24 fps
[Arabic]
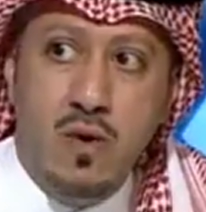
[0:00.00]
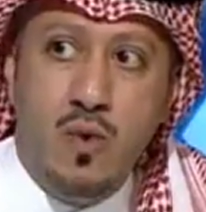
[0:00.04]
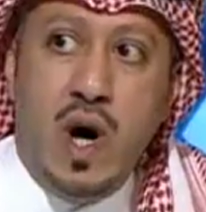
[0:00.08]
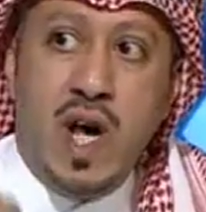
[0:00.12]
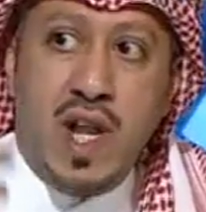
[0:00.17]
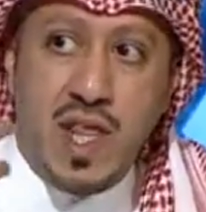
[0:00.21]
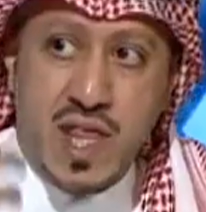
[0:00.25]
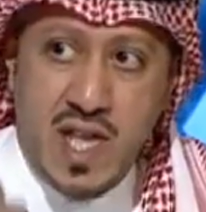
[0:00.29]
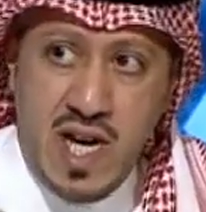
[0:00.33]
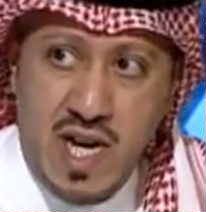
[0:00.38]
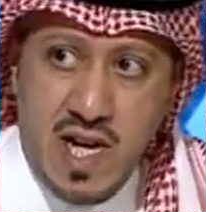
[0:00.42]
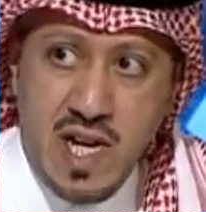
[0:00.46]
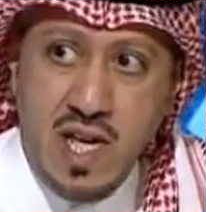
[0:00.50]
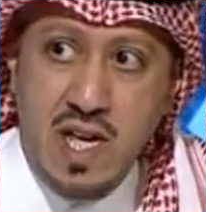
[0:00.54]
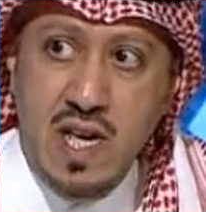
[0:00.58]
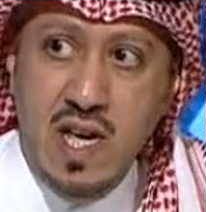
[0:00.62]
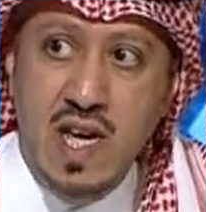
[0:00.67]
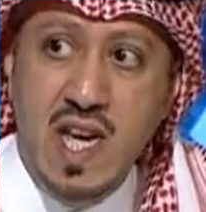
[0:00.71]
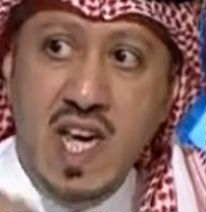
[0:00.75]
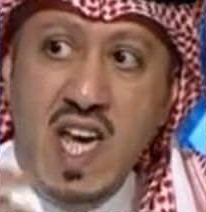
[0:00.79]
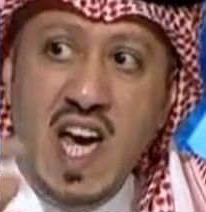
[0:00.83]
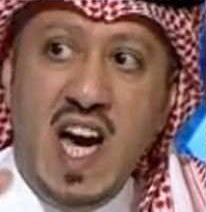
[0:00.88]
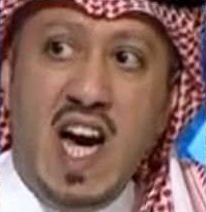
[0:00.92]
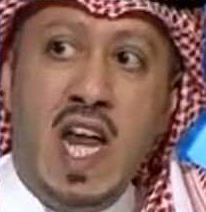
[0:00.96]
وارضاني
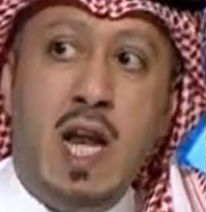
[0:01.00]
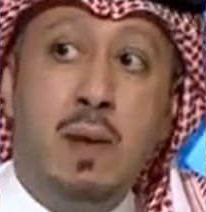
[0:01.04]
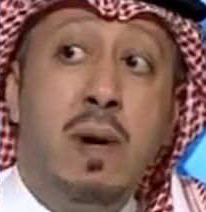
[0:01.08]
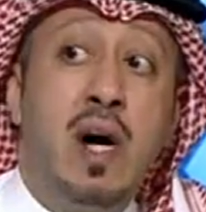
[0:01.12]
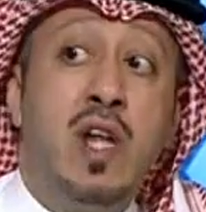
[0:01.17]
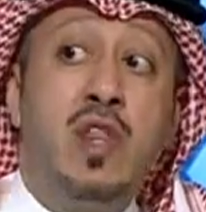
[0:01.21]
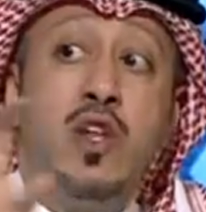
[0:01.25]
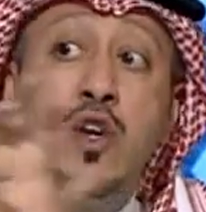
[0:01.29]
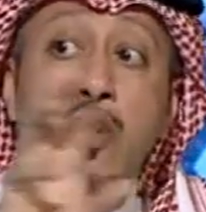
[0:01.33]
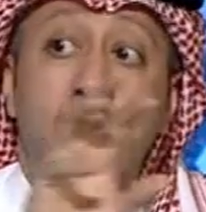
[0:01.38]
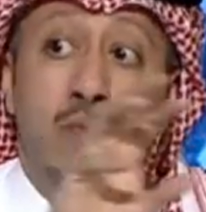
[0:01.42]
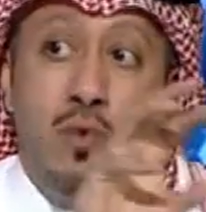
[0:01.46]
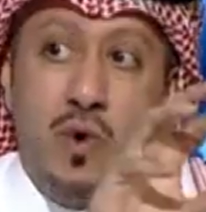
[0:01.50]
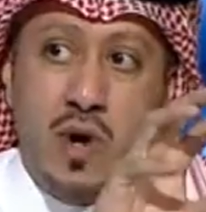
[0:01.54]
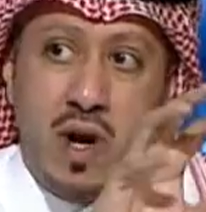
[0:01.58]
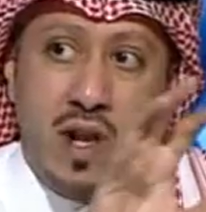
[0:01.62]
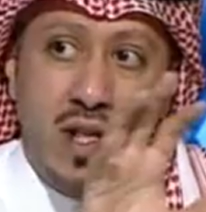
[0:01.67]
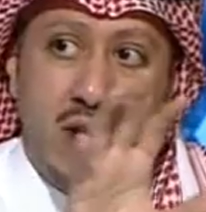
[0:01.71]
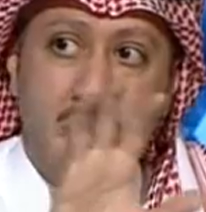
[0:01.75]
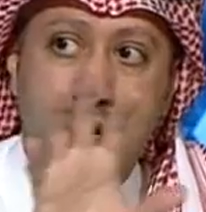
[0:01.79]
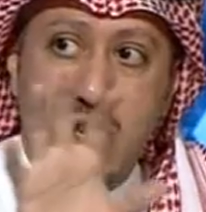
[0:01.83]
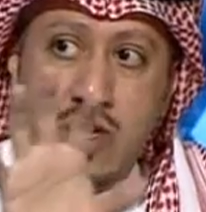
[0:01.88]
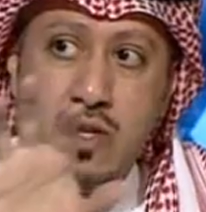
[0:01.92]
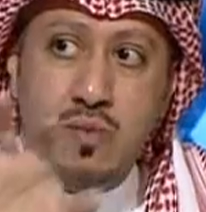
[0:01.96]
على بعض الامور اللي
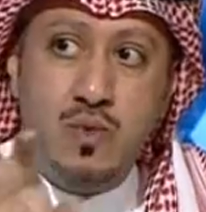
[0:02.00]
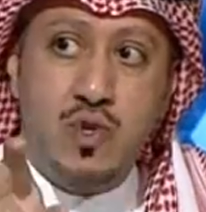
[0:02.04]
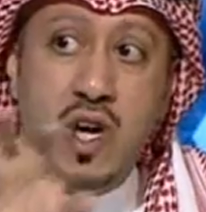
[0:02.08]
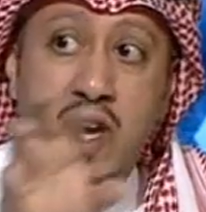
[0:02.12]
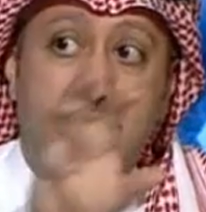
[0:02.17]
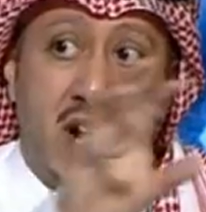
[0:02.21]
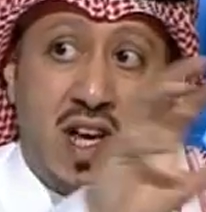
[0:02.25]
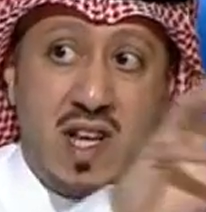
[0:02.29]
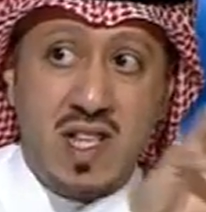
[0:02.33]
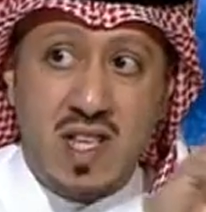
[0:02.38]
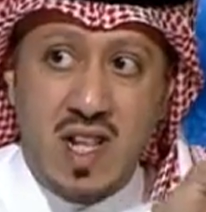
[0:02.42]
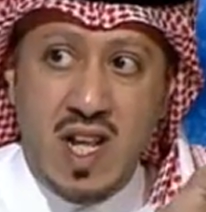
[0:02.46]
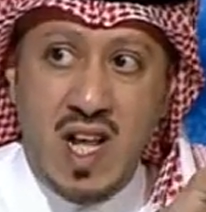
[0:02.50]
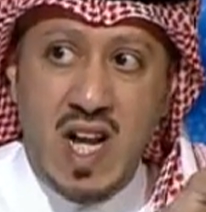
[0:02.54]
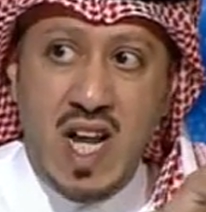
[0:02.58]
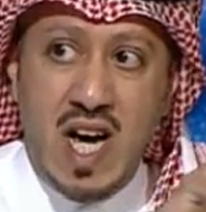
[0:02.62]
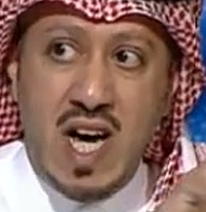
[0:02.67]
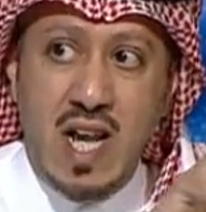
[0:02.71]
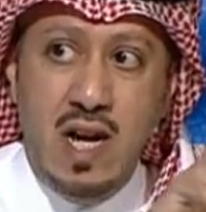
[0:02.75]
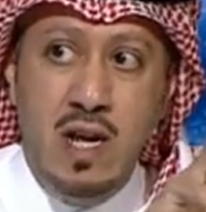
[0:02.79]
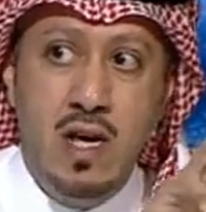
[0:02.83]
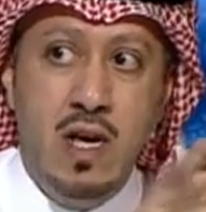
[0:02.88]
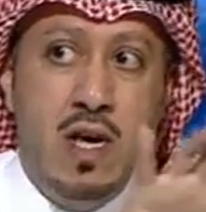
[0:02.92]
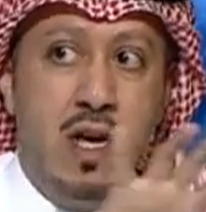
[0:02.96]
تخص مشاركه
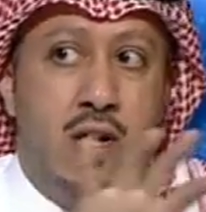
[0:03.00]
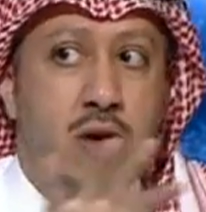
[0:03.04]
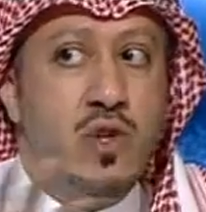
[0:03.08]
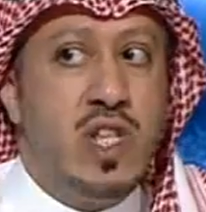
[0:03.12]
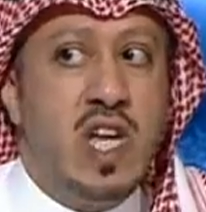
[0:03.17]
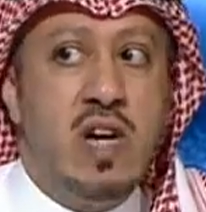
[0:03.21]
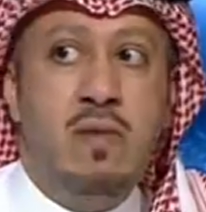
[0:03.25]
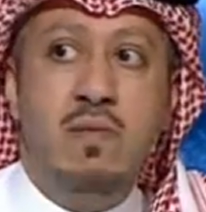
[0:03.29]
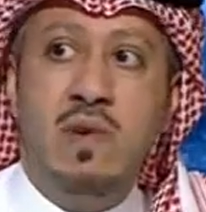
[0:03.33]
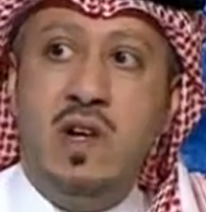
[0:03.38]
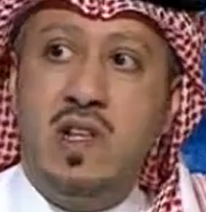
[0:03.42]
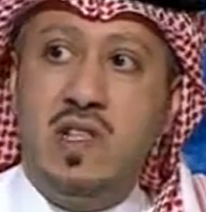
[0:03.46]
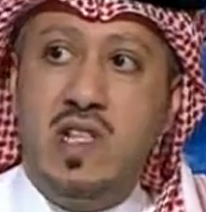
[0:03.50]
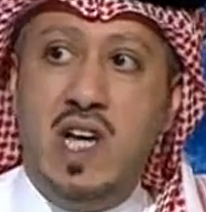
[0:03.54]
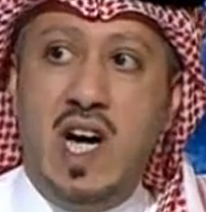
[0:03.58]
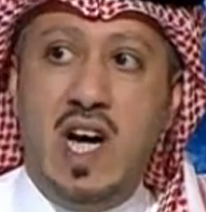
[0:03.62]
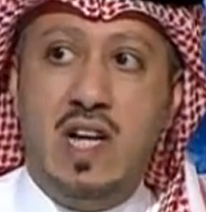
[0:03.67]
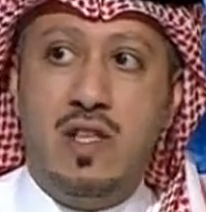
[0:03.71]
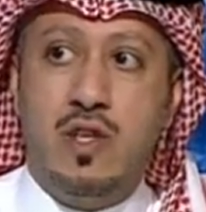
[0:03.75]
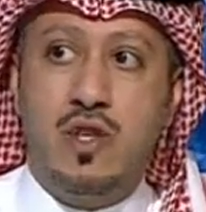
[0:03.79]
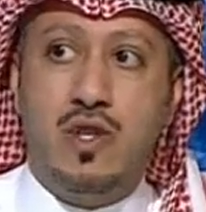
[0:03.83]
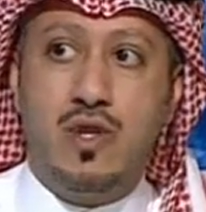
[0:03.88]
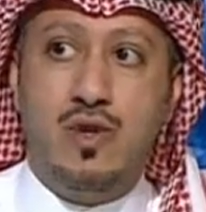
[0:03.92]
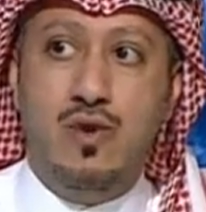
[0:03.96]
الهلال ودعم
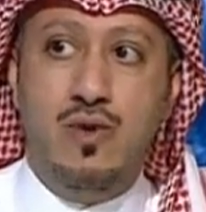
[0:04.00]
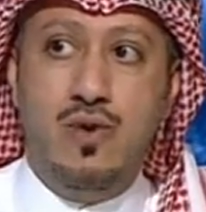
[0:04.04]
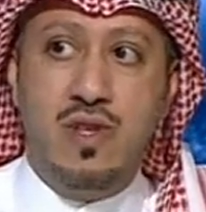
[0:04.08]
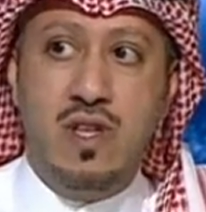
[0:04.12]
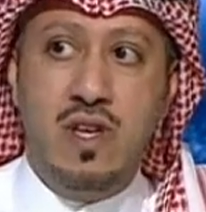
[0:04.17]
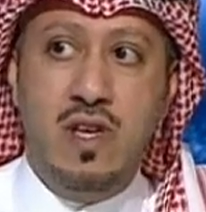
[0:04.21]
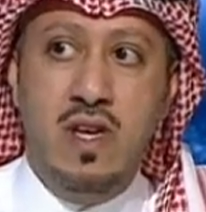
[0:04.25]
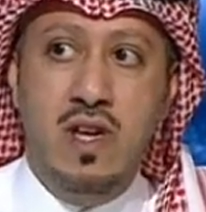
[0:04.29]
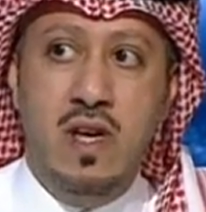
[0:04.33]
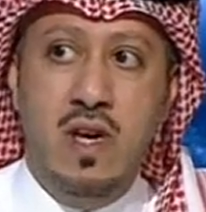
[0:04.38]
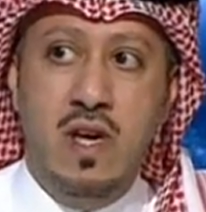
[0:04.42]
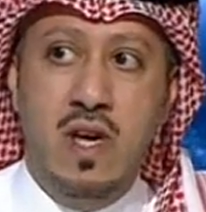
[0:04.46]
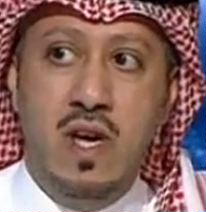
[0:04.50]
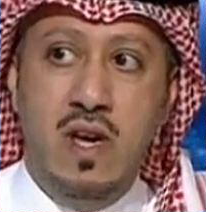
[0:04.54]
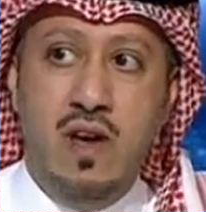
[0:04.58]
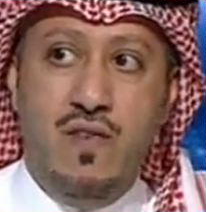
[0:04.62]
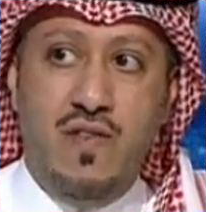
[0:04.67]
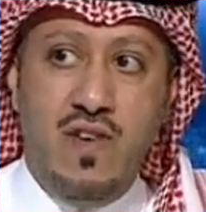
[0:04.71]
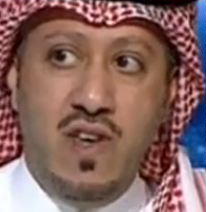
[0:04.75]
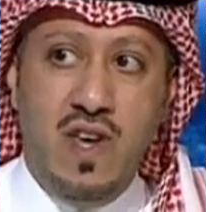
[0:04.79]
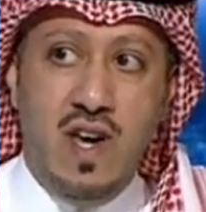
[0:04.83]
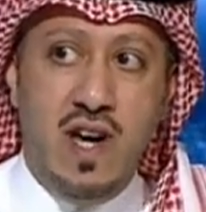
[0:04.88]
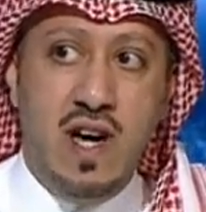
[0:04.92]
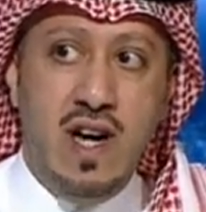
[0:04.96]
الاتحاد السعودي
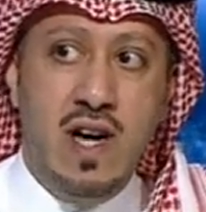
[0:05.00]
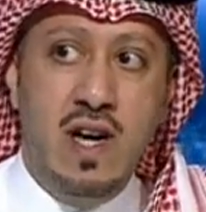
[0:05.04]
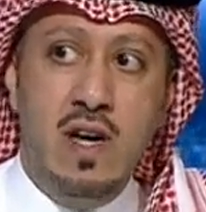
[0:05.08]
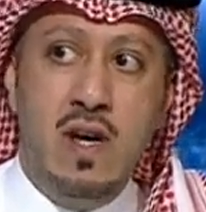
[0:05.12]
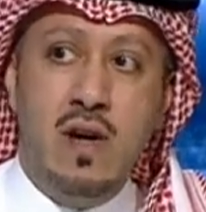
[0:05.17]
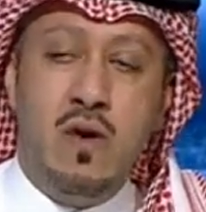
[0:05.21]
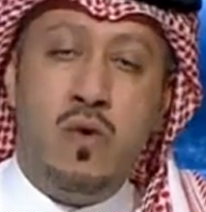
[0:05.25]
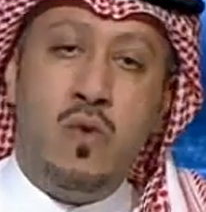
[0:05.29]
فيها